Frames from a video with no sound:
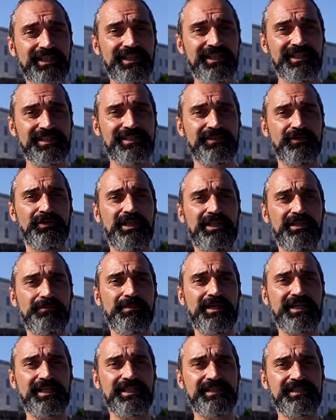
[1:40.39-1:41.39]
relazione
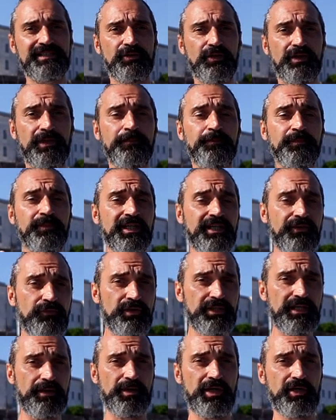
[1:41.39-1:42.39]
all'imbarcazione che
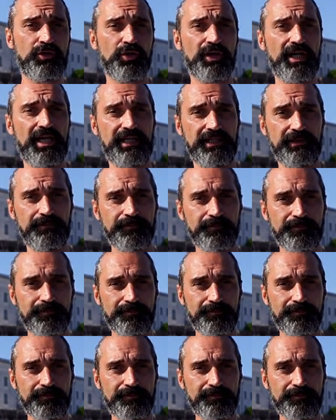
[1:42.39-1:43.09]
vogliamo ancorare.